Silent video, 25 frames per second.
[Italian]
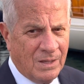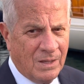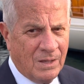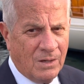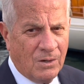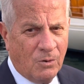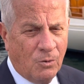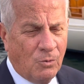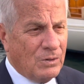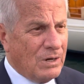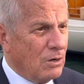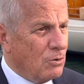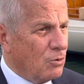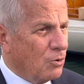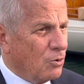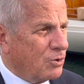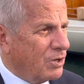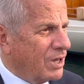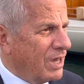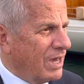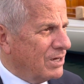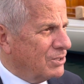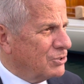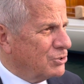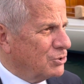una
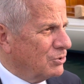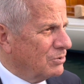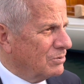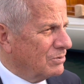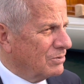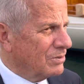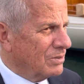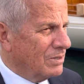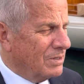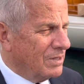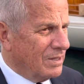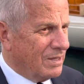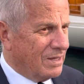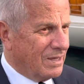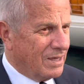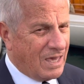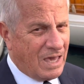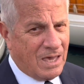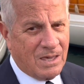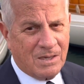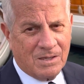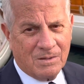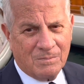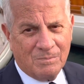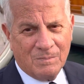location
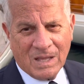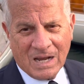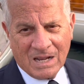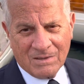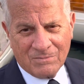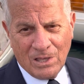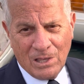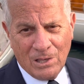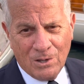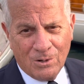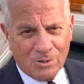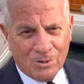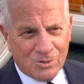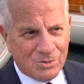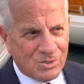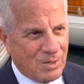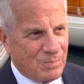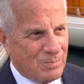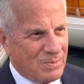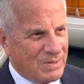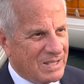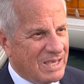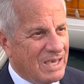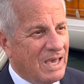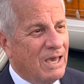che è meravigliosa
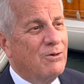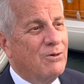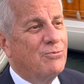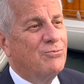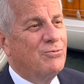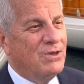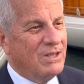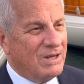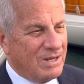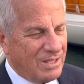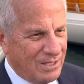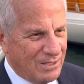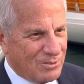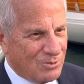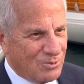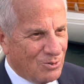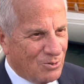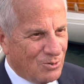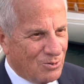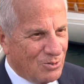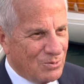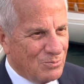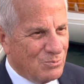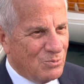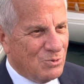perché è
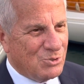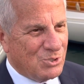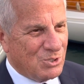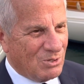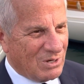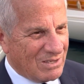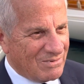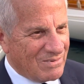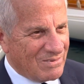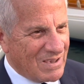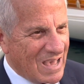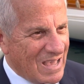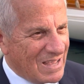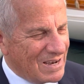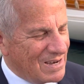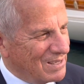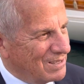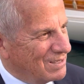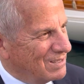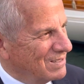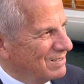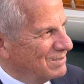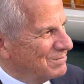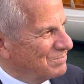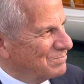finito il museo navale,
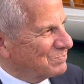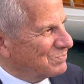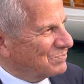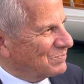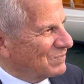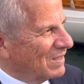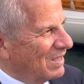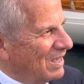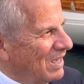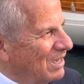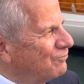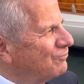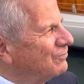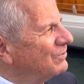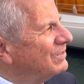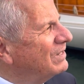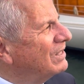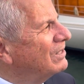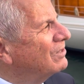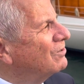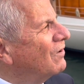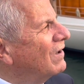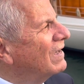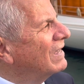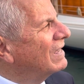è
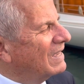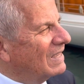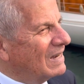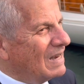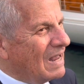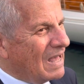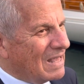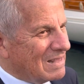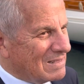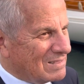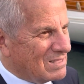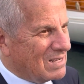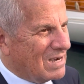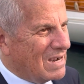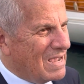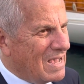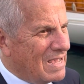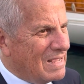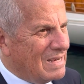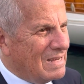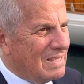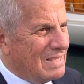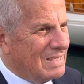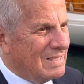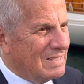finito anche l'altra
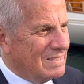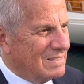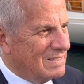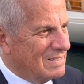ala,